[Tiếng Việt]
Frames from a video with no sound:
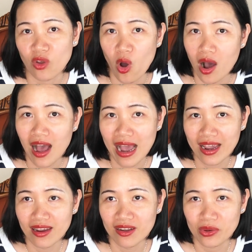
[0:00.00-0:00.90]
thỏa
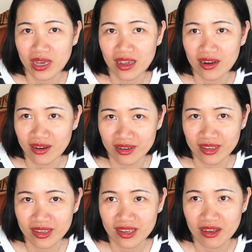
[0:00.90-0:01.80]
hai cái điều kiện rồi
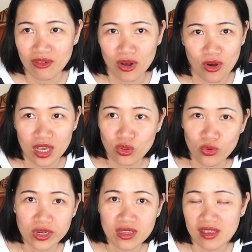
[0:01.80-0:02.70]
và còn cái
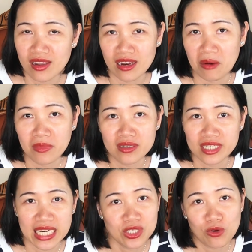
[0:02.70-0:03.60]
tuổi nữa thì nhìn ổng á
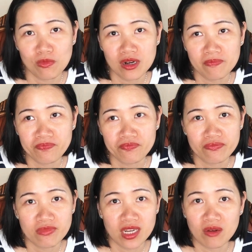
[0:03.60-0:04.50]
trẻ trung á
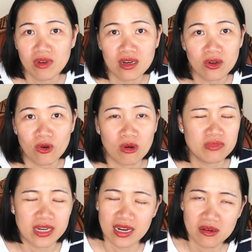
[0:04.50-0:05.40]
nhìn ông lên đồ
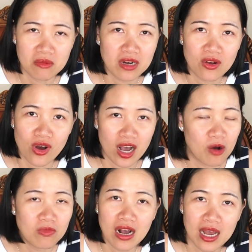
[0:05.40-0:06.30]
ông trẻ lắm ông ra ngoài
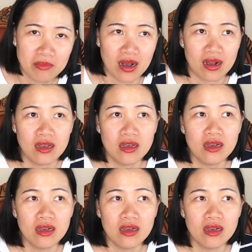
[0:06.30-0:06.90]
không có ai mà